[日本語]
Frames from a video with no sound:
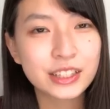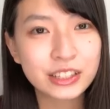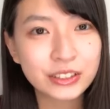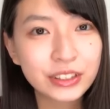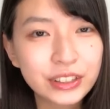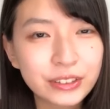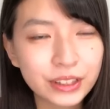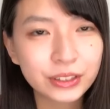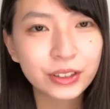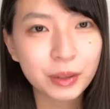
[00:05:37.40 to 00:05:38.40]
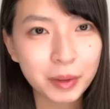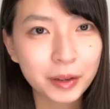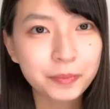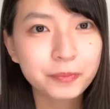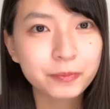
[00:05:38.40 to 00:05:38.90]
すごいよね富
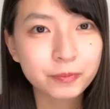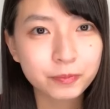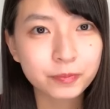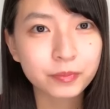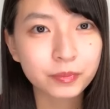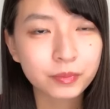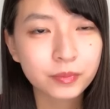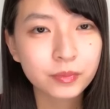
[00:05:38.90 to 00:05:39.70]
山うん